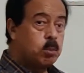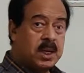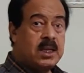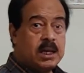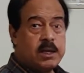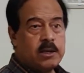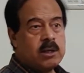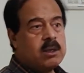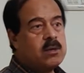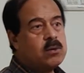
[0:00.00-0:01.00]
तो बदला
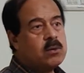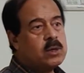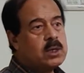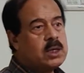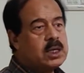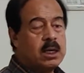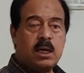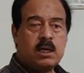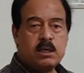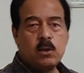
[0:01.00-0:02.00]
लेने के लिए इन लोगों ने किया था
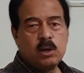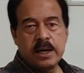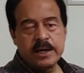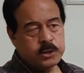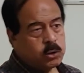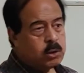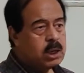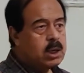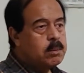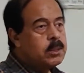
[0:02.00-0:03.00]
लेकिन ये लोग अरेस्ट हो
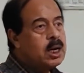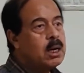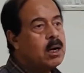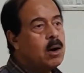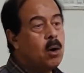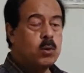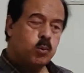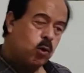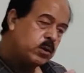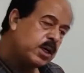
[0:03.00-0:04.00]
गए और
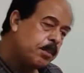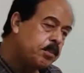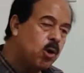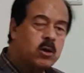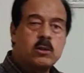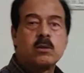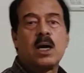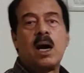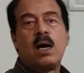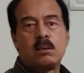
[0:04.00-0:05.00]
वो उनका प्लॉट जो
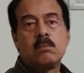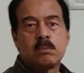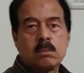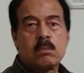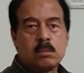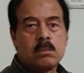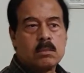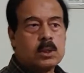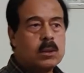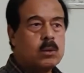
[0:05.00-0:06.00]
था
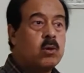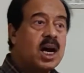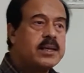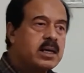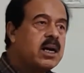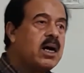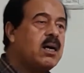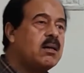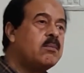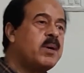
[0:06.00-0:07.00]
उड़ाने का
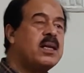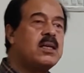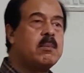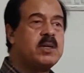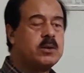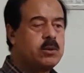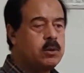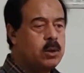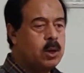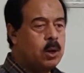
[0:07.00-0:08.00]
पार्लियामेंट
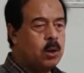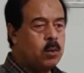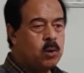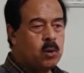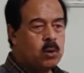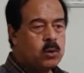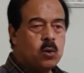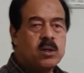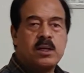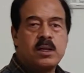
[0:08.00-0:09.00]
को वो
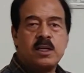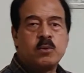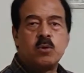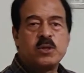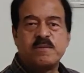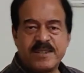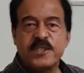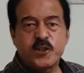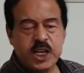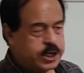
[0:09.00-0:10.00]
टोटली इट वॉज
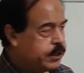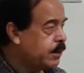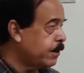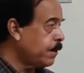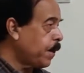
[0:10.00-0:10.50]
फ्रस्ट्रेटेड